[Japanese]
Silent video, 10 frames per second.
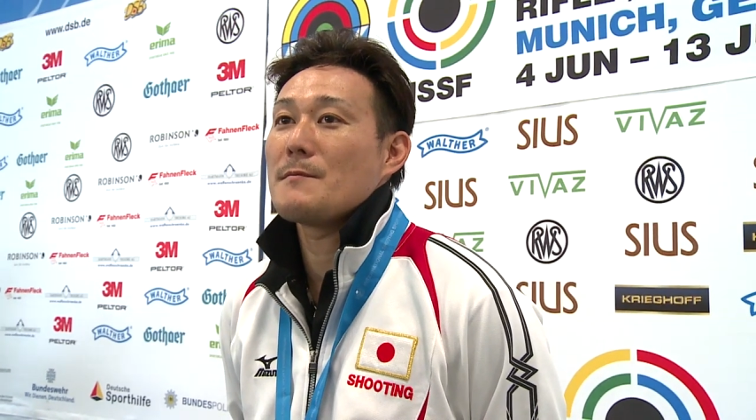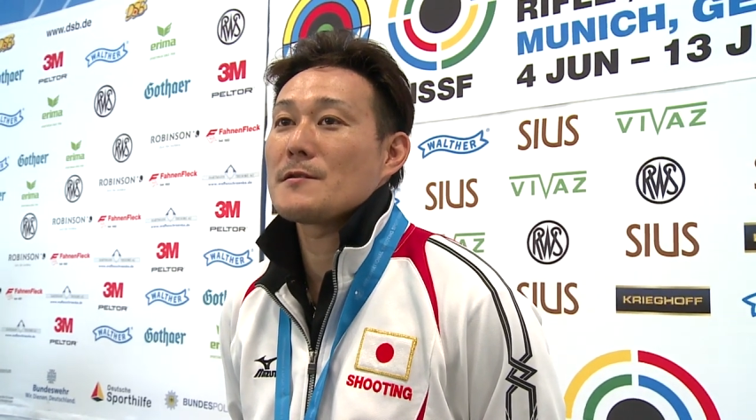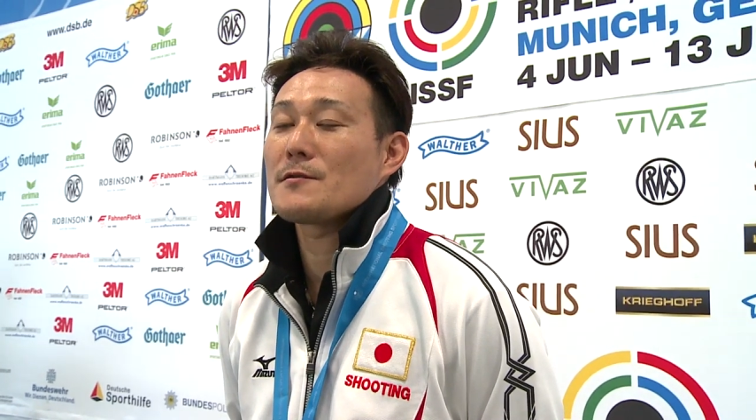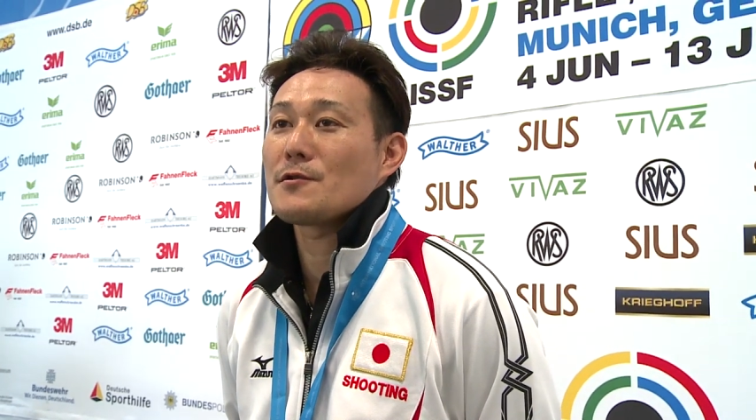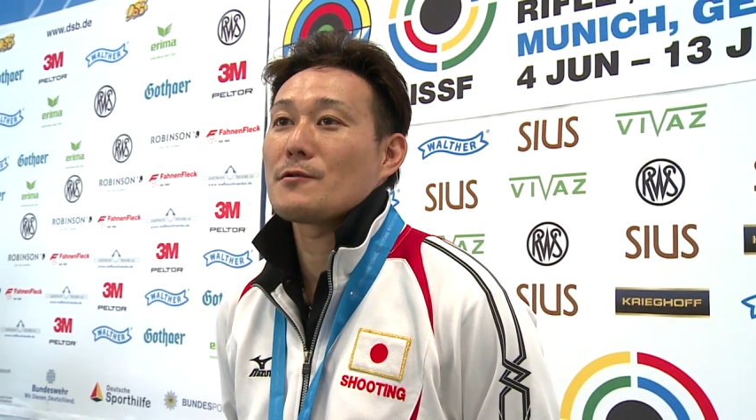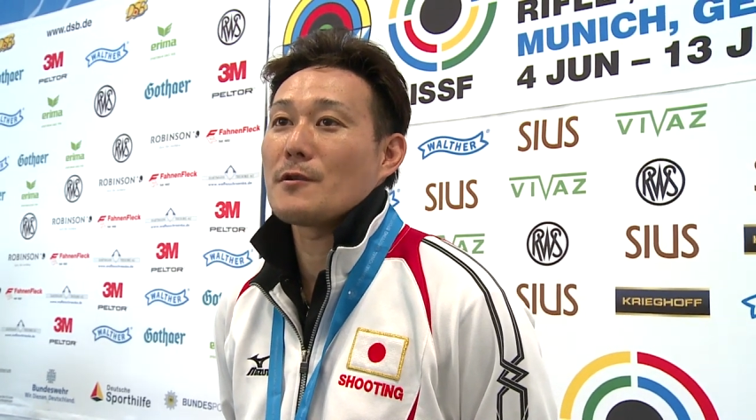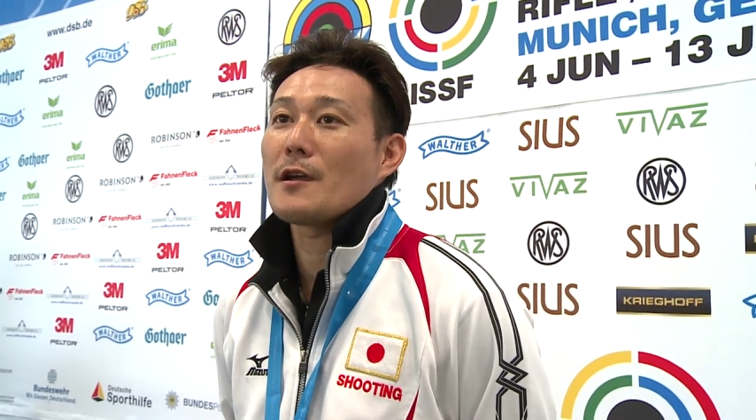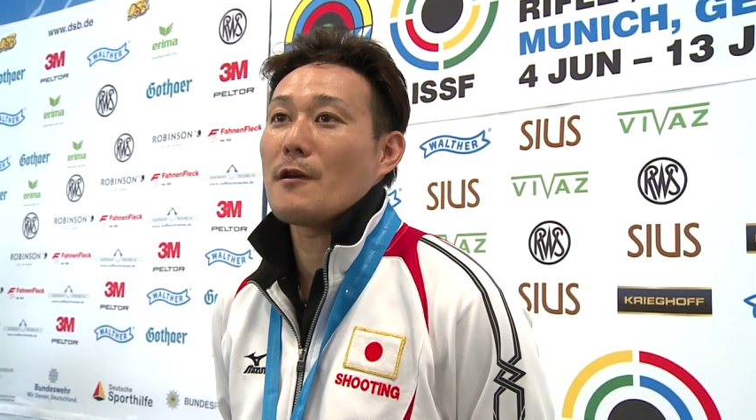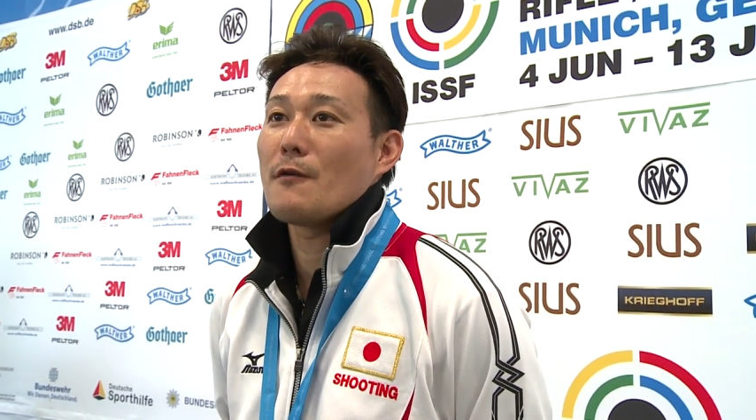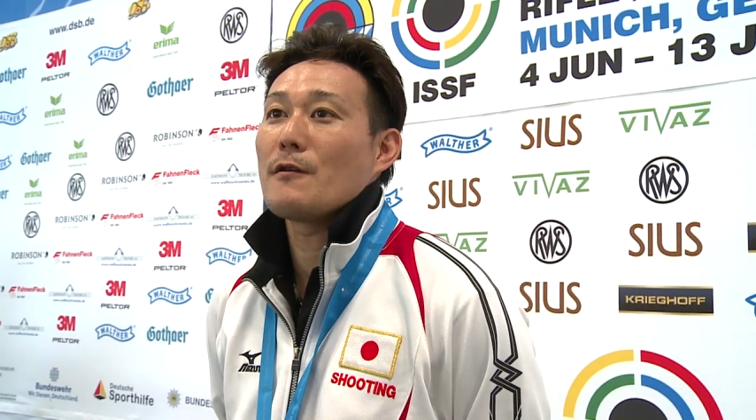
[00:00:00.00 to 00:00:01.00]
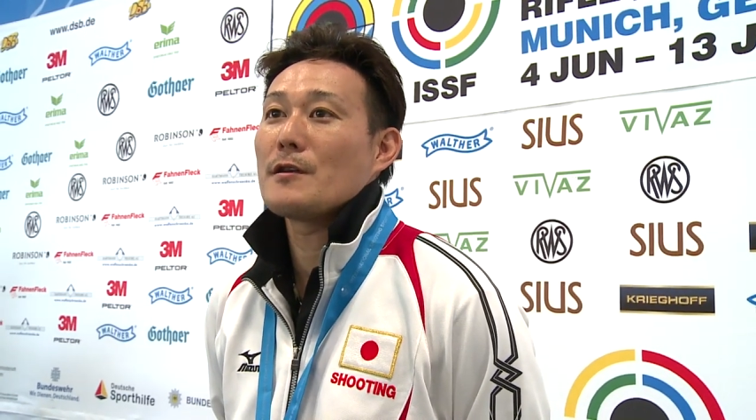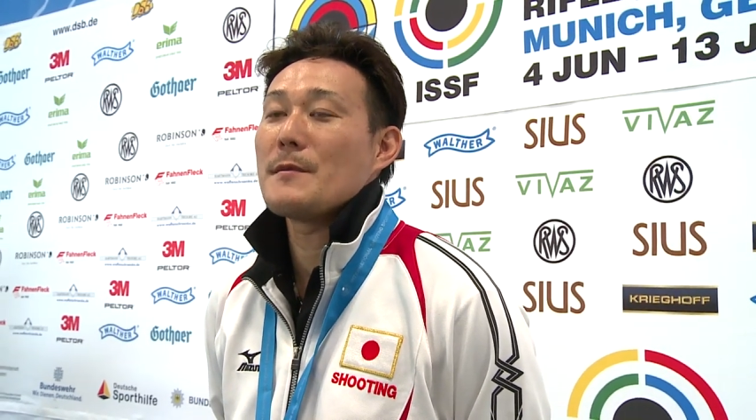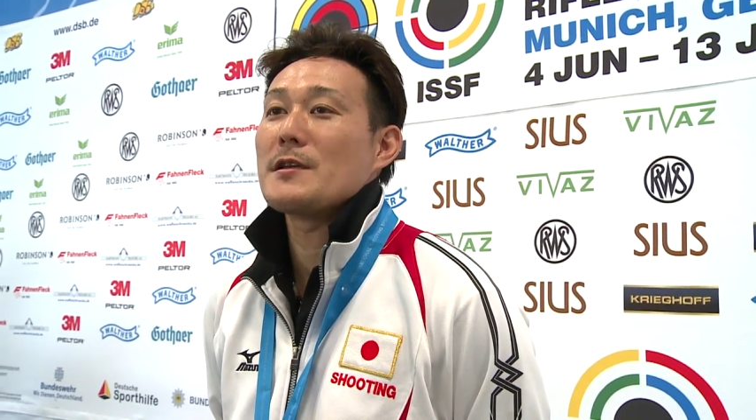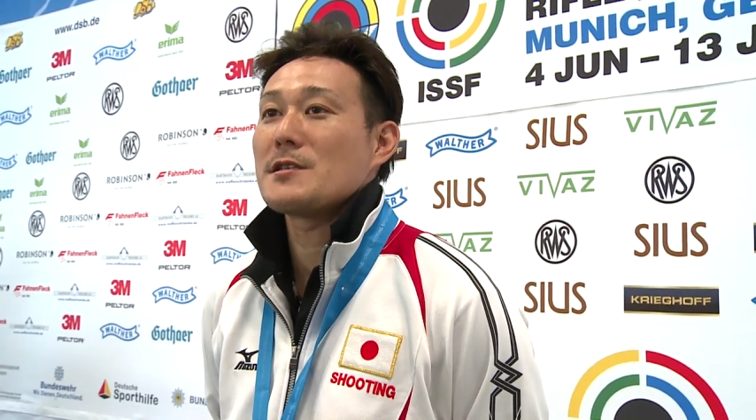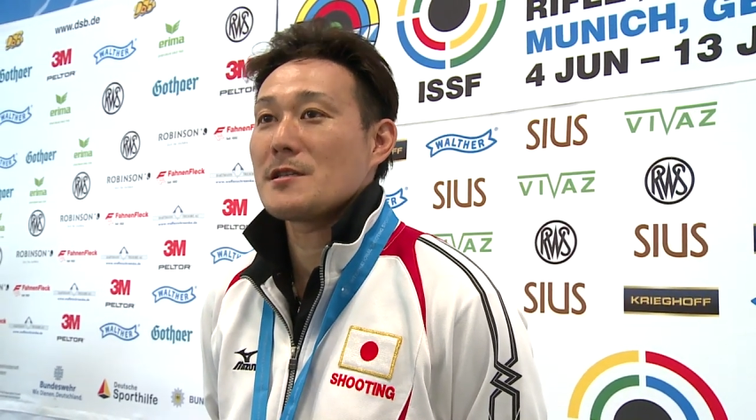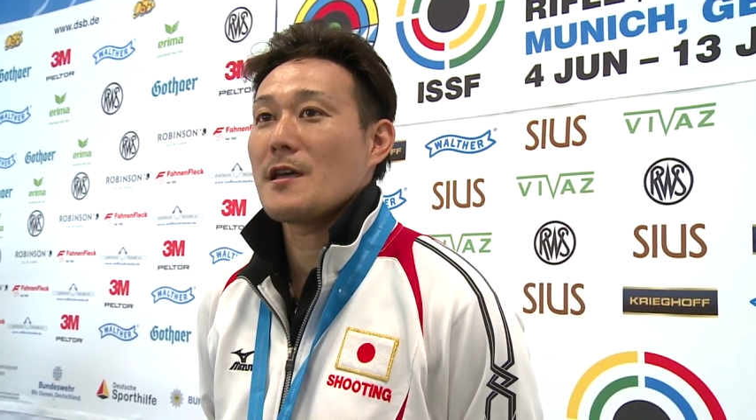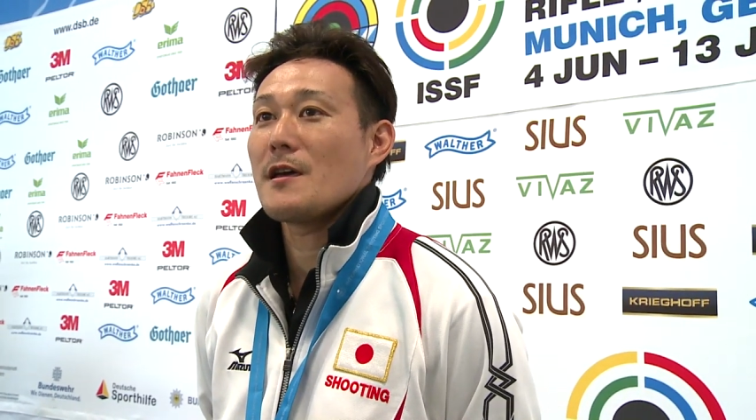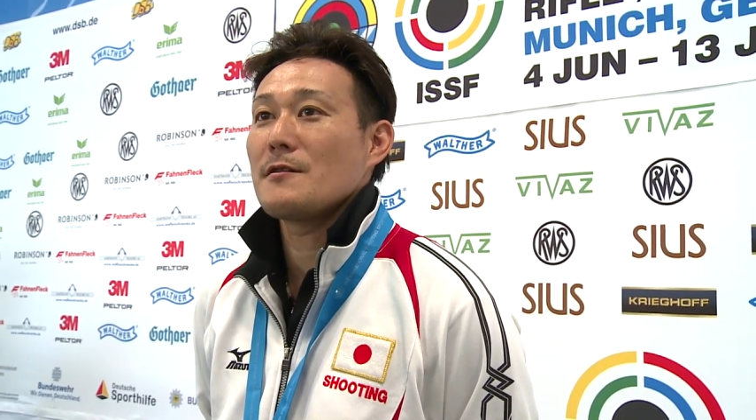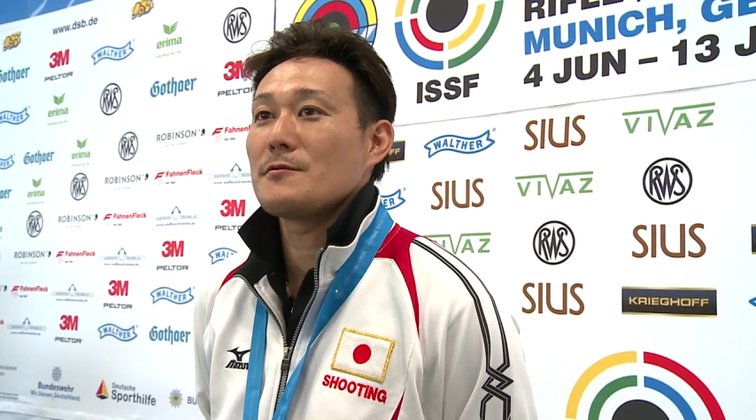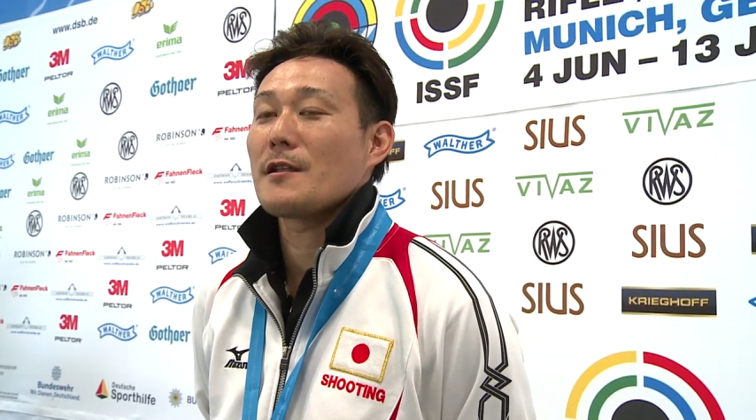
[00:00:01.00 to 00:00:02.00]
ベストショットだけをイメージして
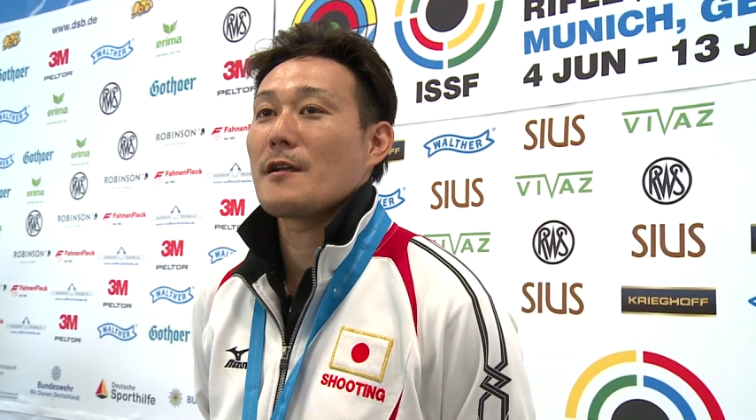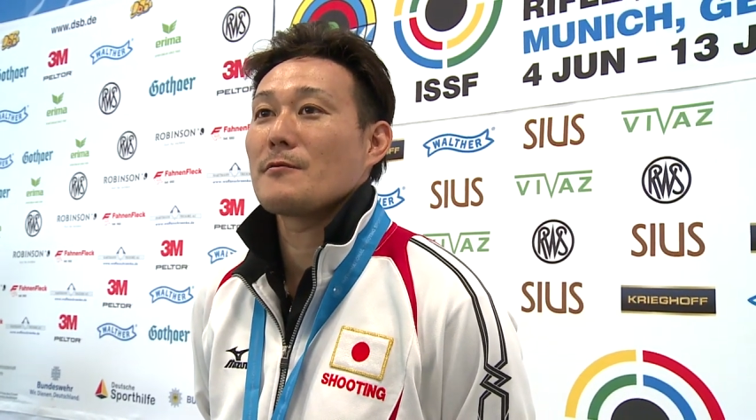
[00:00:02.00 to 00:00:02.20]
打ってた